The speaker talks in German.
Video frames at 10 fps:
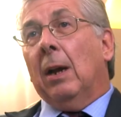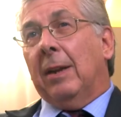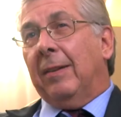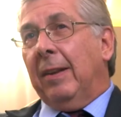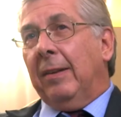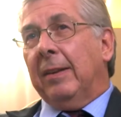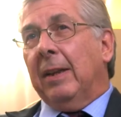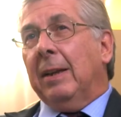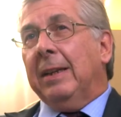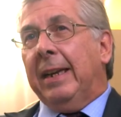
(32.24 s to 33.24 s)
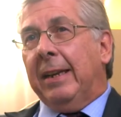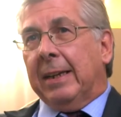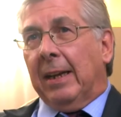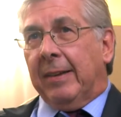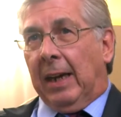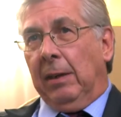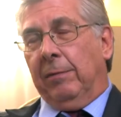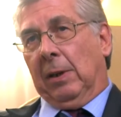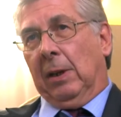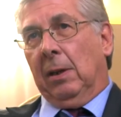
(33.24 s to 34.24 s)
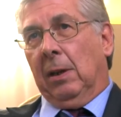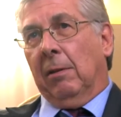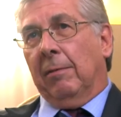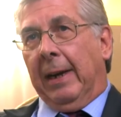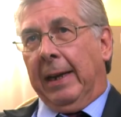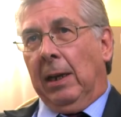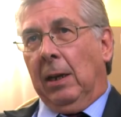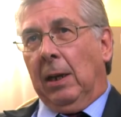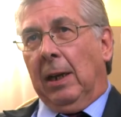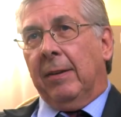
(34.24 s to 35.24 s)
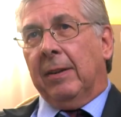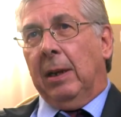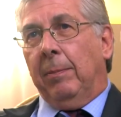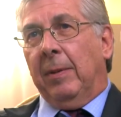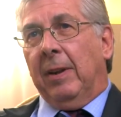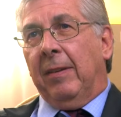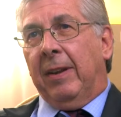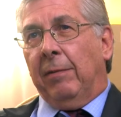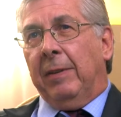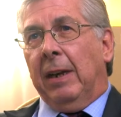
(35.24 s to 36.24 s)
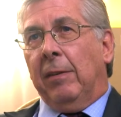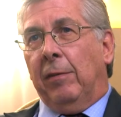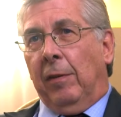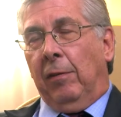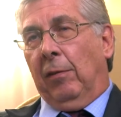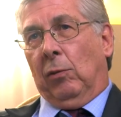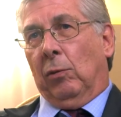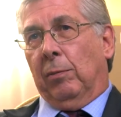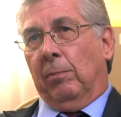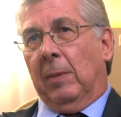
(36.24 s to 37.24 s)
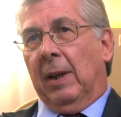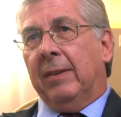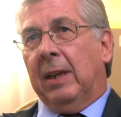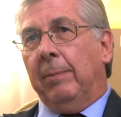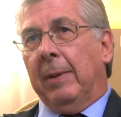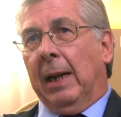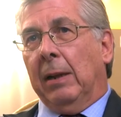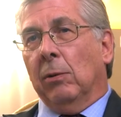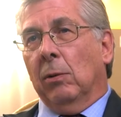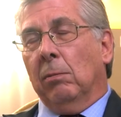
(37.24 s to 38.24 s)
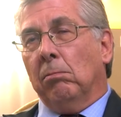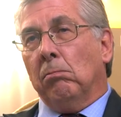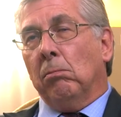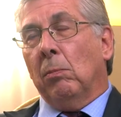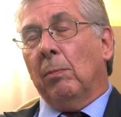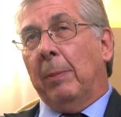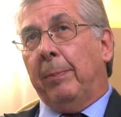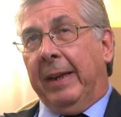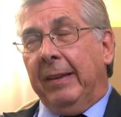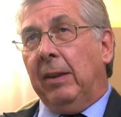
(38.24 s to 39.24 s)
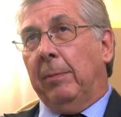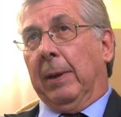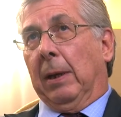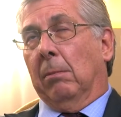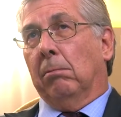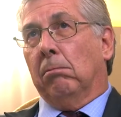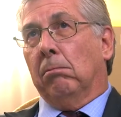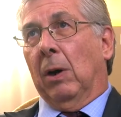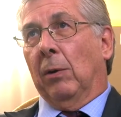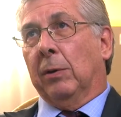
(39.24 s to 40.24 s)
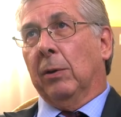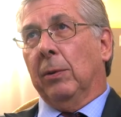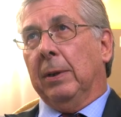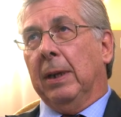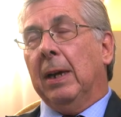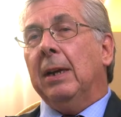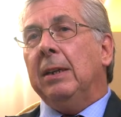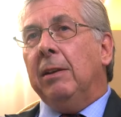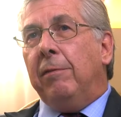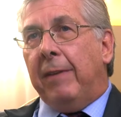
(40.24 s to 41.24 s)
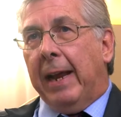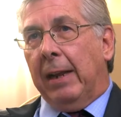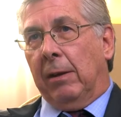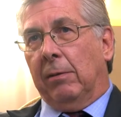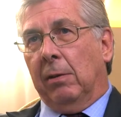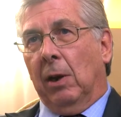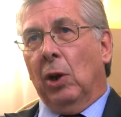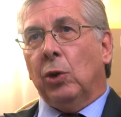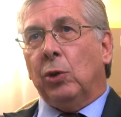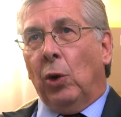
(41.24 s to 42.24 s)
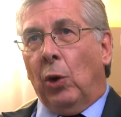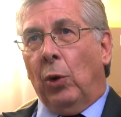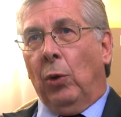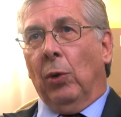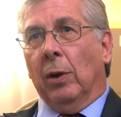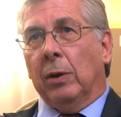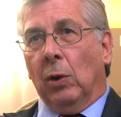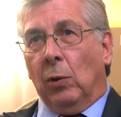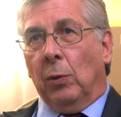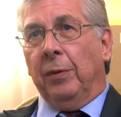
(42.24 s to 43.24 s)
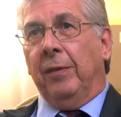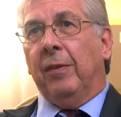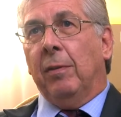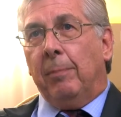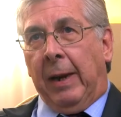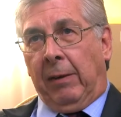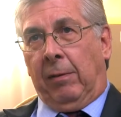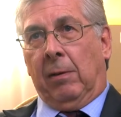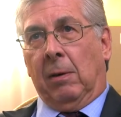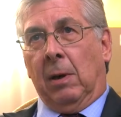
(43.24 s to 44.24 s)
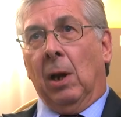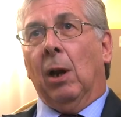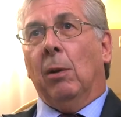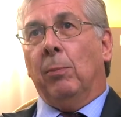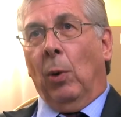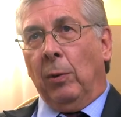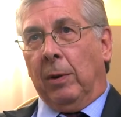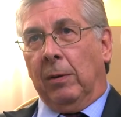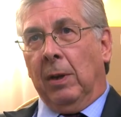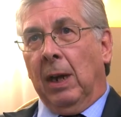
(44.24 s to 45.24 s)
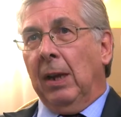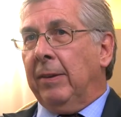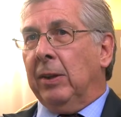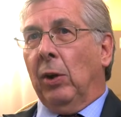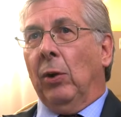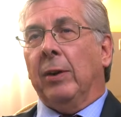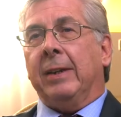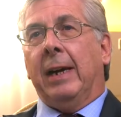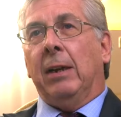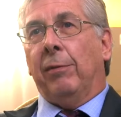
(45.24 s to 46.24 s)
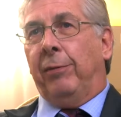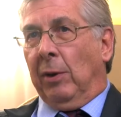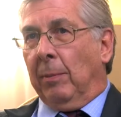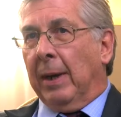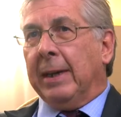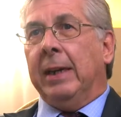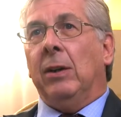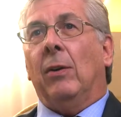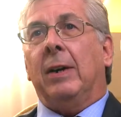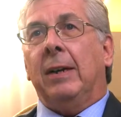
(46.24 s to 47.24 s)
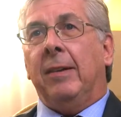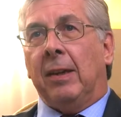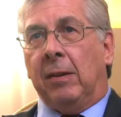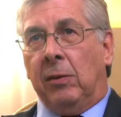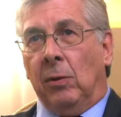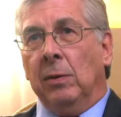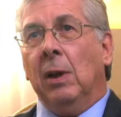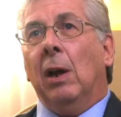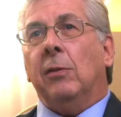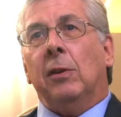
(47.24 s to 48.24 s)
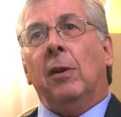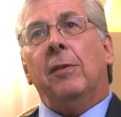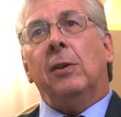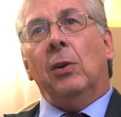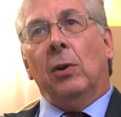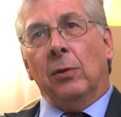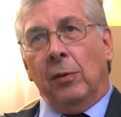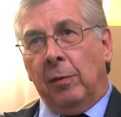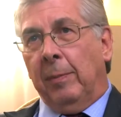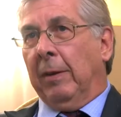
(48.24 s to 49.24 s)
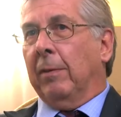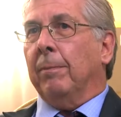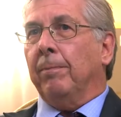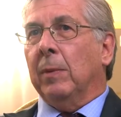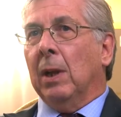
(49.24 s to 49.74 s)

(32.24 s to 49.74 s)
Das ist nicht ganz einfach, weil es gibt sehr viele Zwischenstufen. Es gibt also, mal prinzipiell ausgedrückt, die Welt gehört uns Menschen. Punkt. Sie gehört keiner Firma, keiner Organisation, sondern sie gehört uns Menschen.